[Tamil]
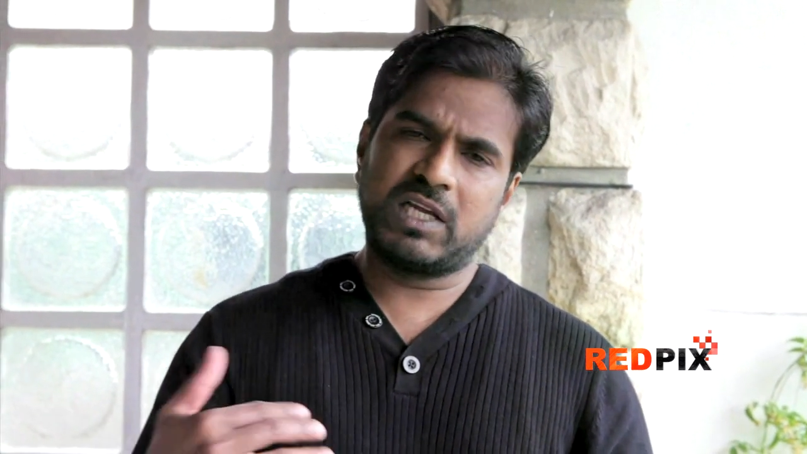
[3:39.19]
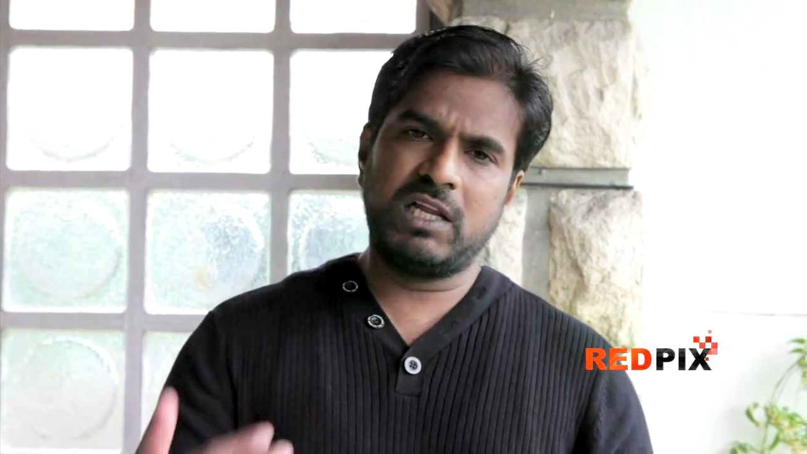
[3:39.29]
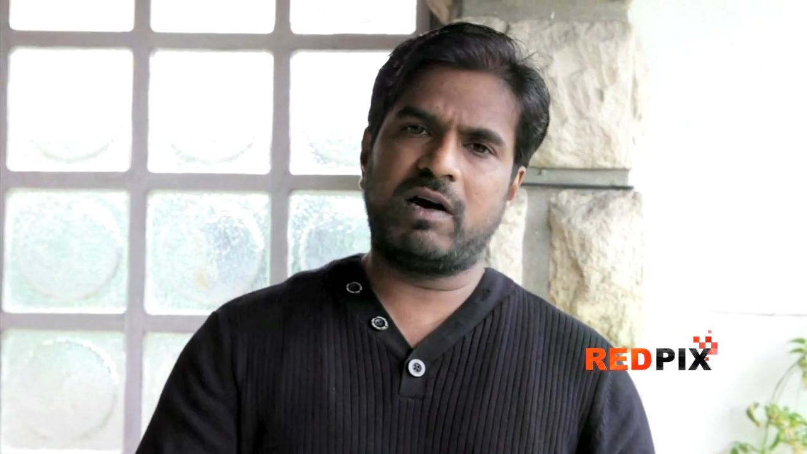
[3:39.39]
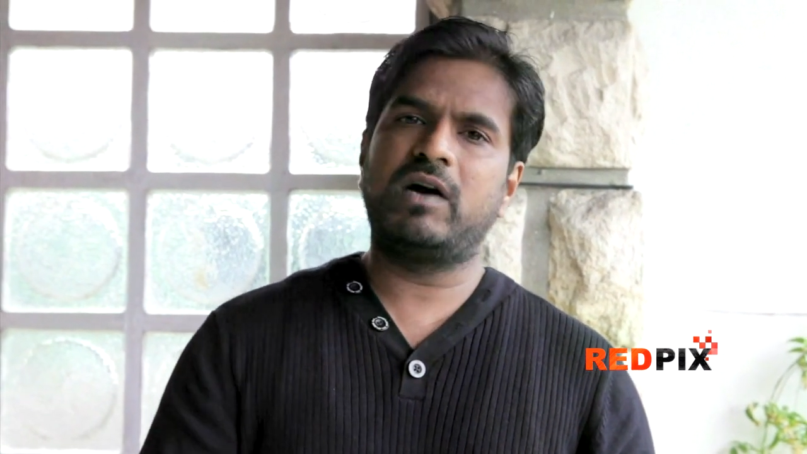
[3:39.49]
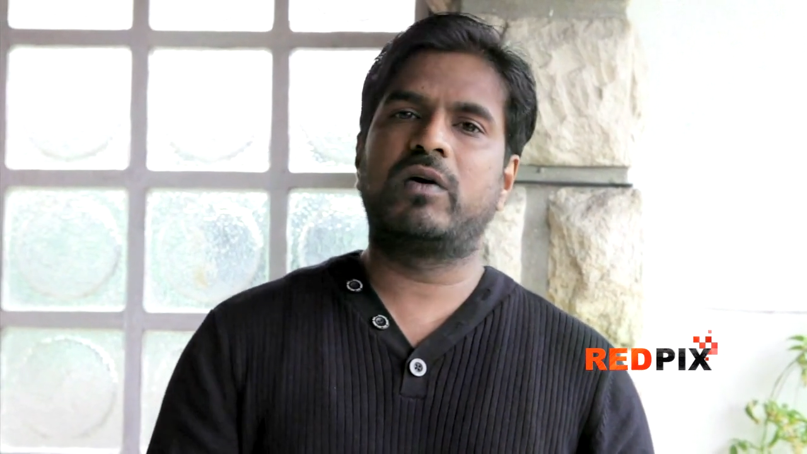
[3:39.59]

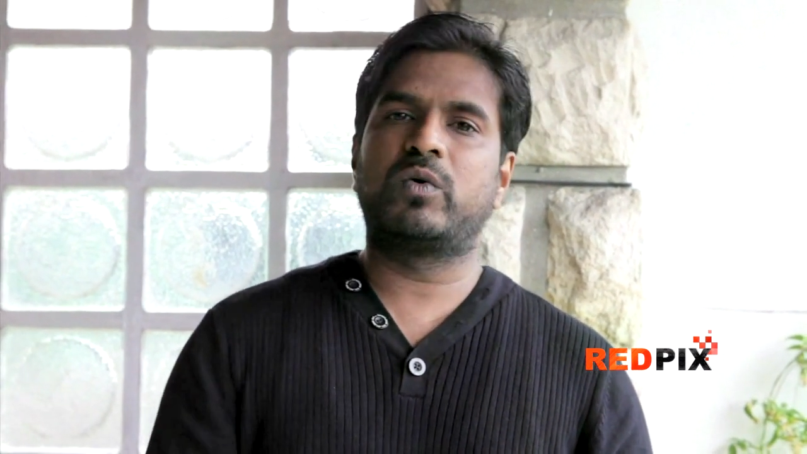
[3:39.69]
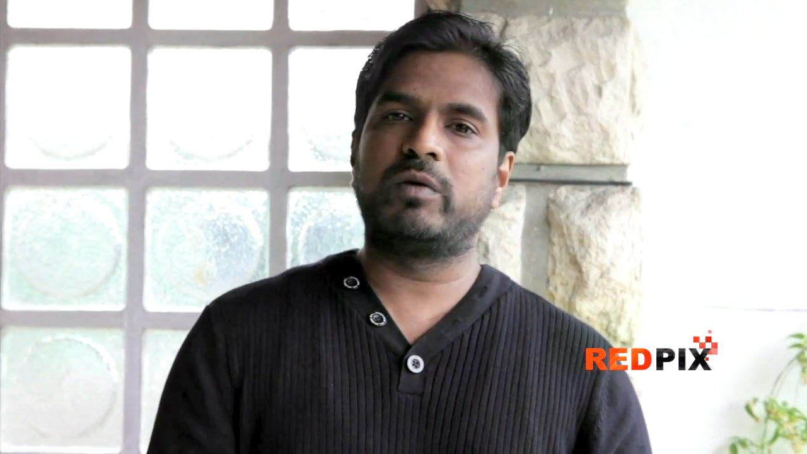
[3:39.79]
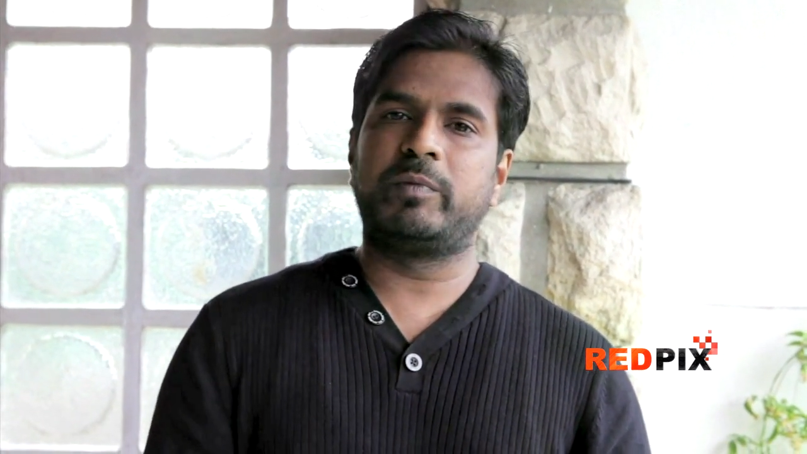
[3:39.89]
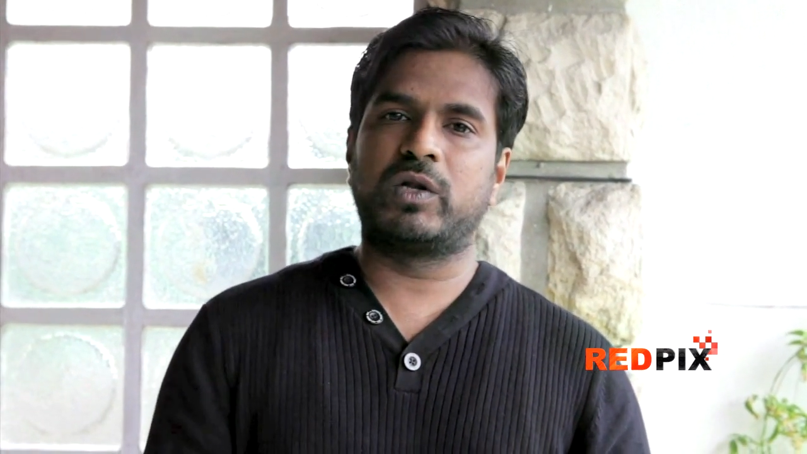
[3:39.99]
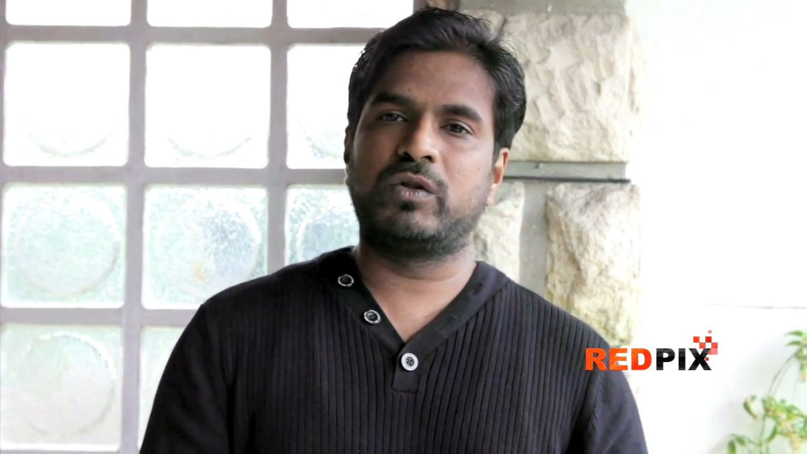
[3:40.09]
தெளிவாக அவர்கள்
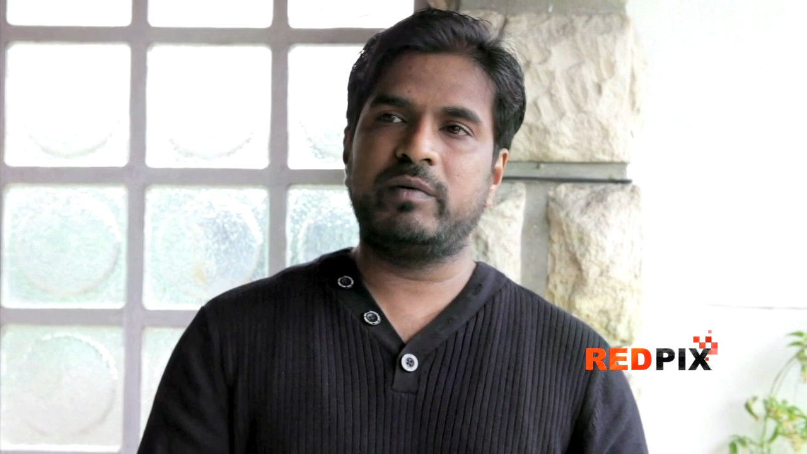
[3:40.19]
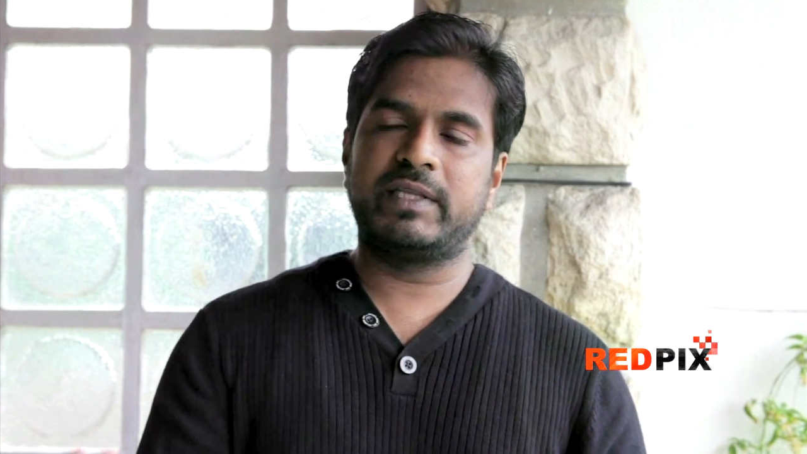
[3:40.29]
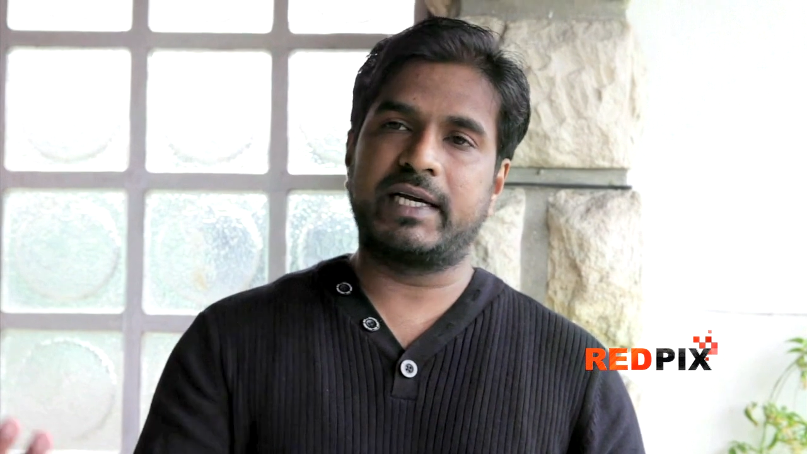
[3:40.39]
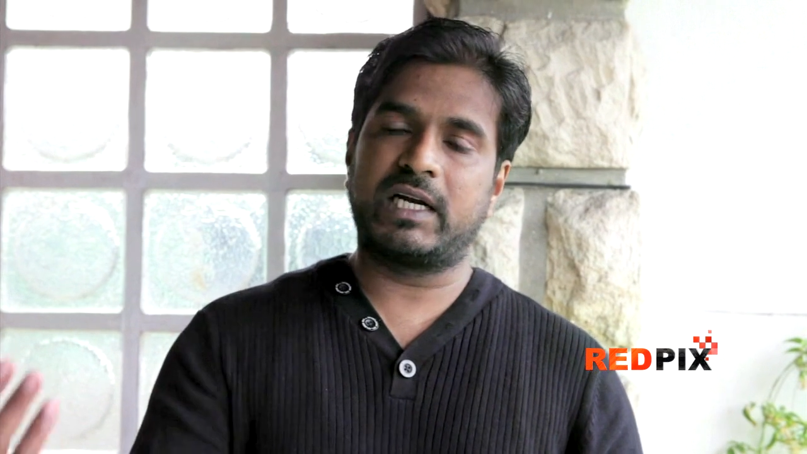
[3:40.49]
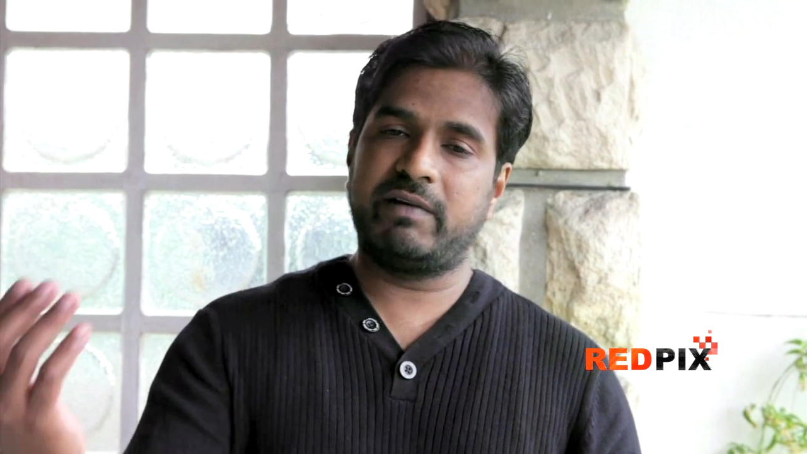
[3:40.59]
குறிப்பிட்டிருந்தோம்
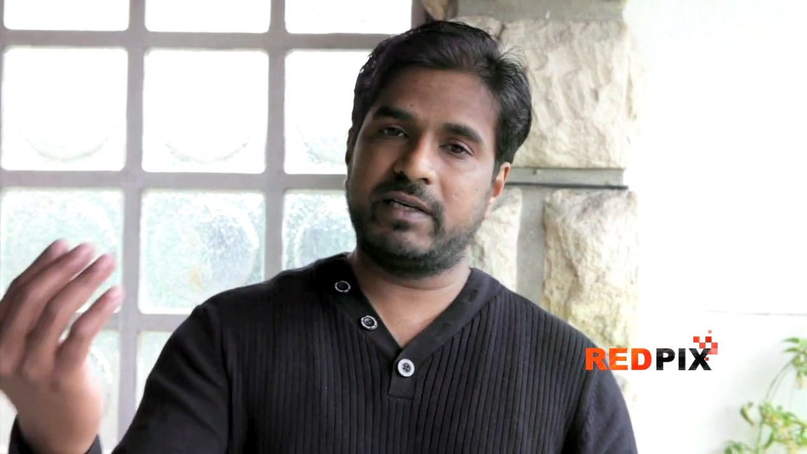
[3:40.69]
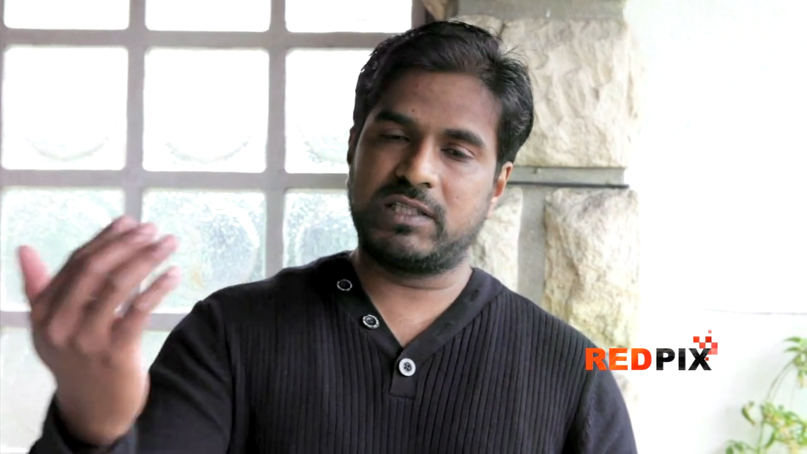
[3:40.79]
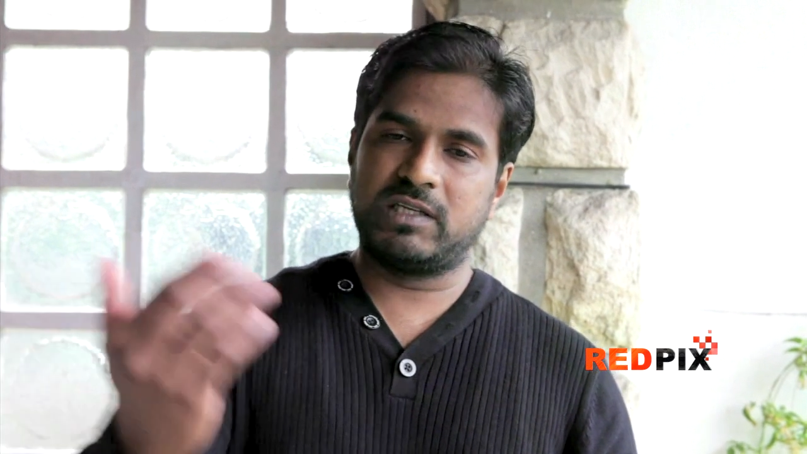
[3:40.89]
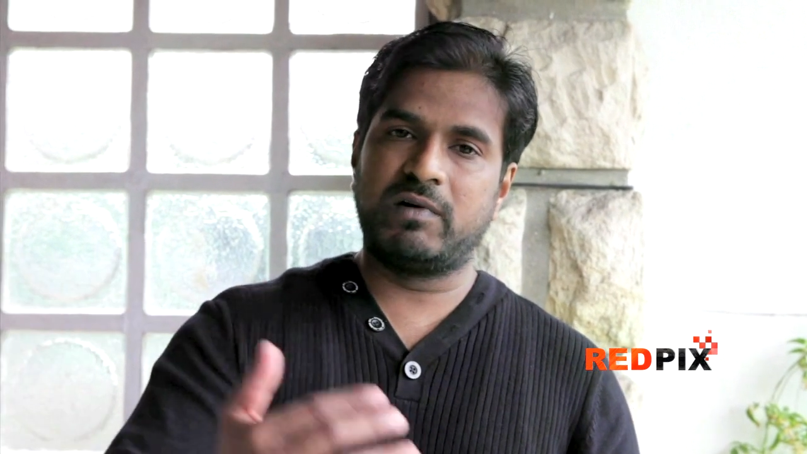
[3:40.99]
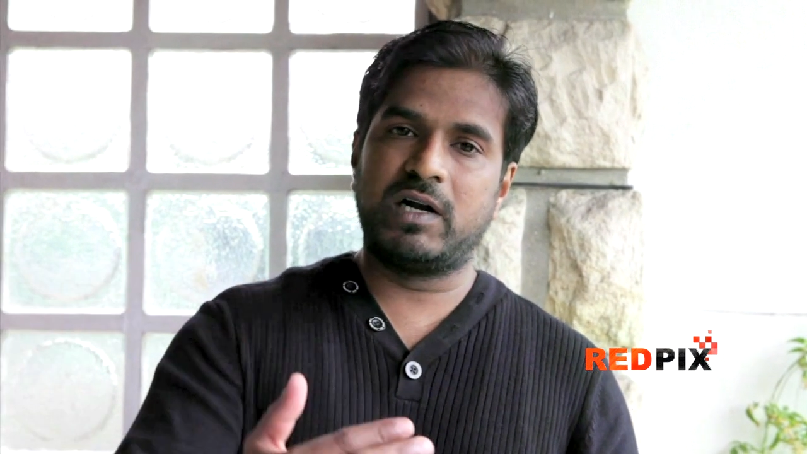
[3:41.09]
இது ஏற்கனவே சினி